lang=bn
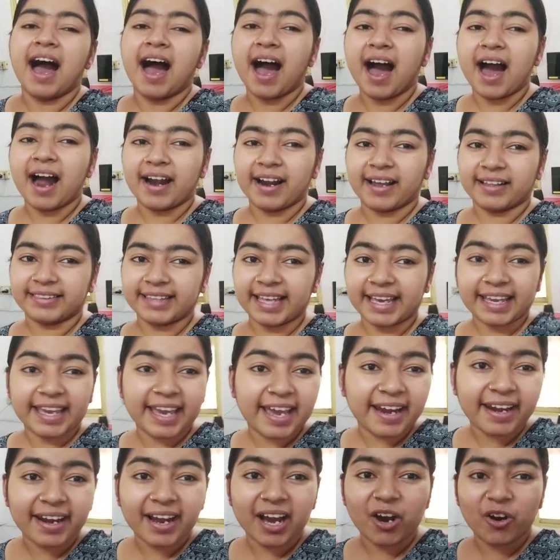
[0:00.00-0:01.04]
আর
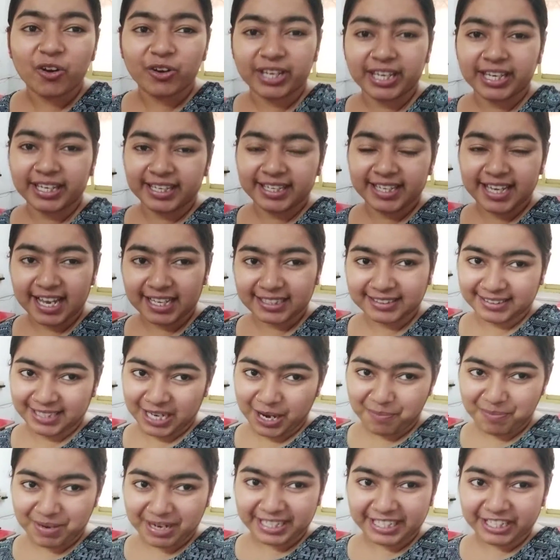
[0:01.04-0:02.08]
দেখে নাও কি কি আছে
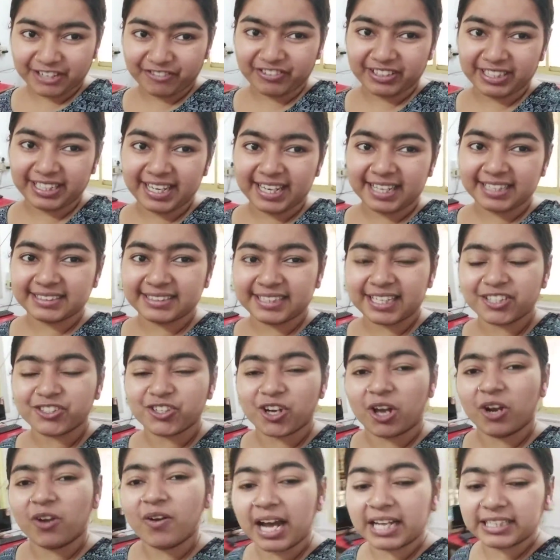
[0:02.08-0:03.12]
আমার টিফিনে আজকে
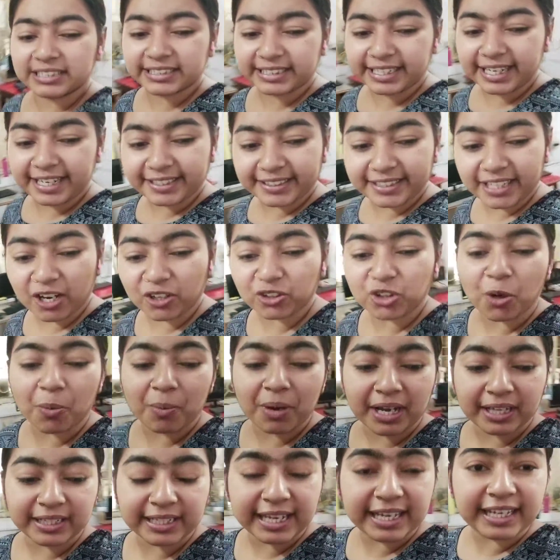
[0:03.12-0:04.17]
চলো আজকেরটাও
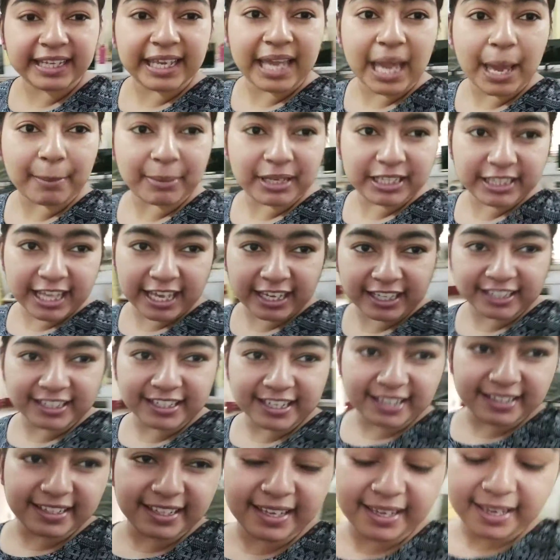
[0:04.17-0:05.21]
তোমাদেরকে আমি
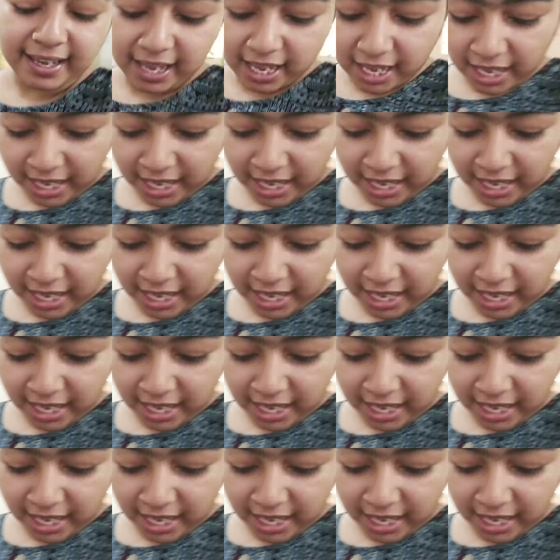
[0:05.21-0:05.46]
দেখিয়ে দিই